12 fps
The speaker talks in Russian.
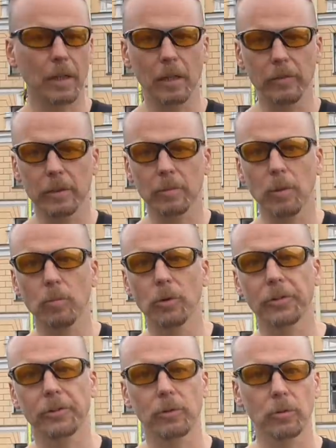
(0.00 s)
к львиному
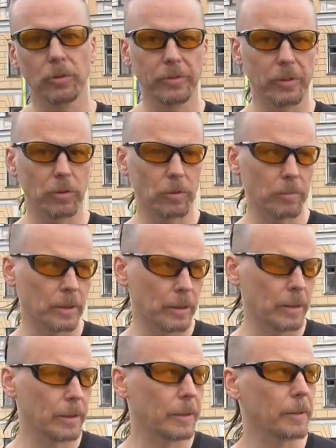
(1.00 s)
мостику и свернем
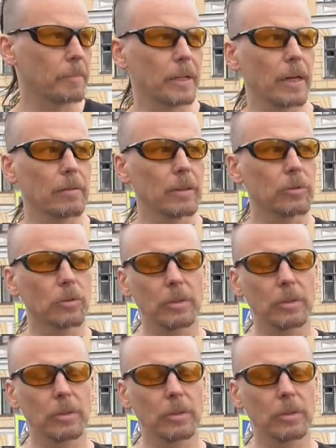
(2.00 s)
направо,